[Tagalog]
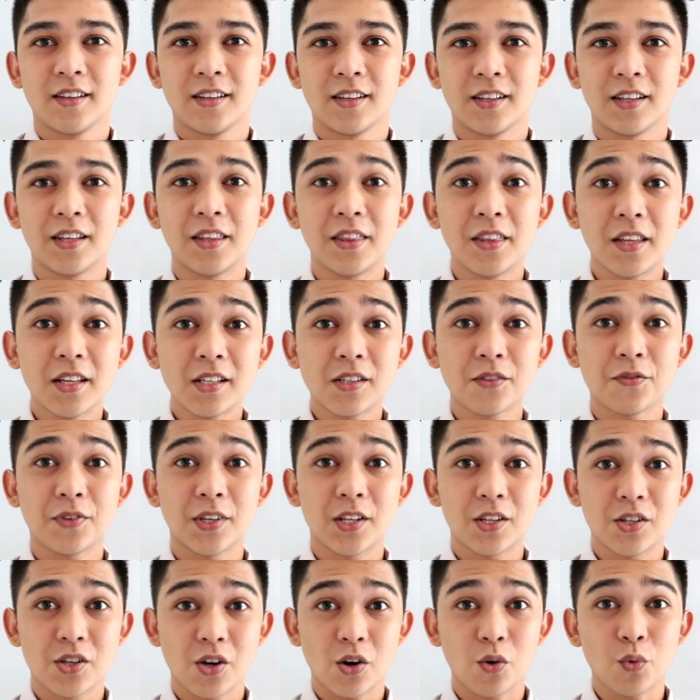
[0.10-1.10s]
In this
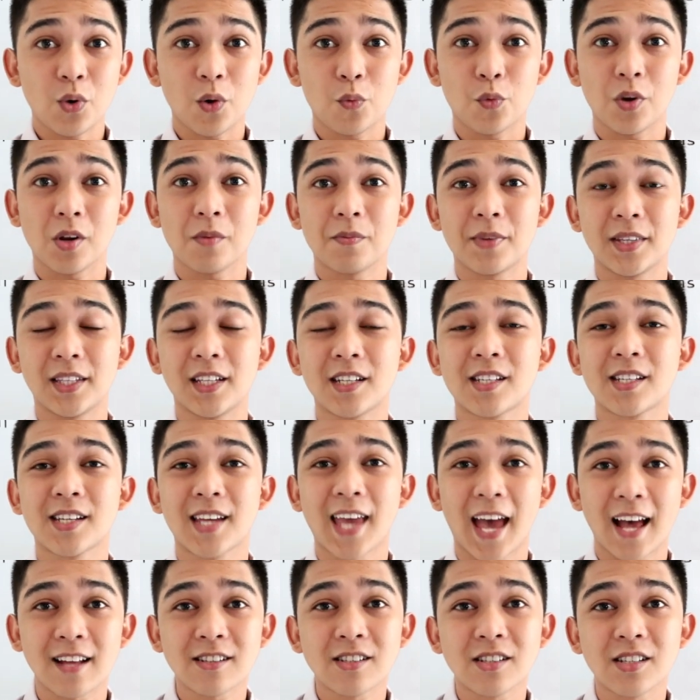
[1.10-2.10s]
video, we will be
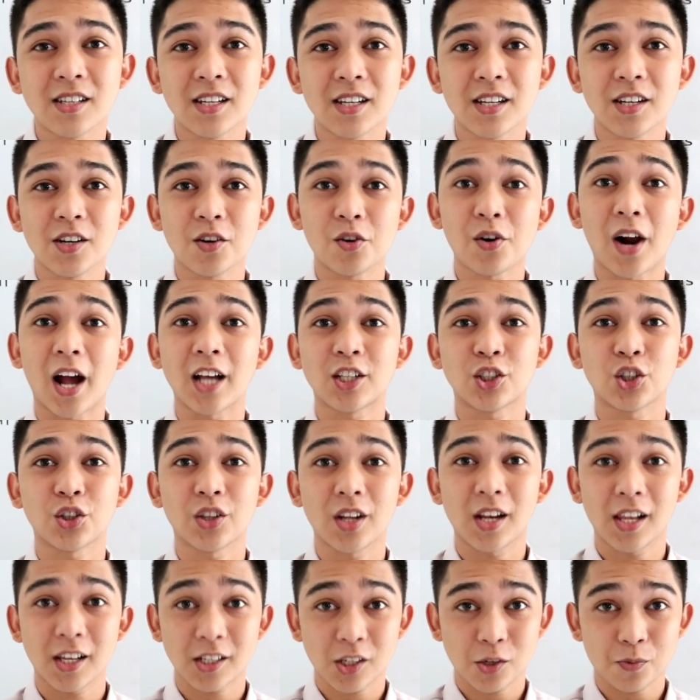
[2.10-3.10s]
discussing
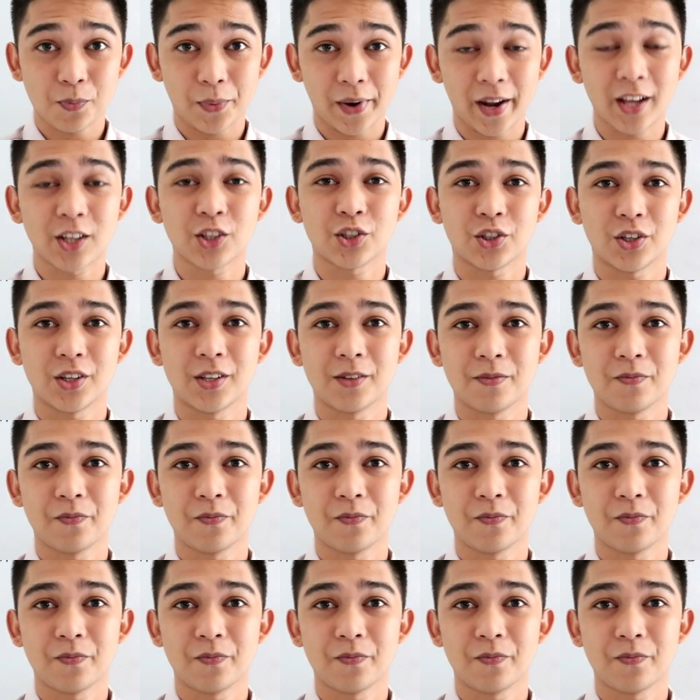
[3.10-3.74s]
rational expression.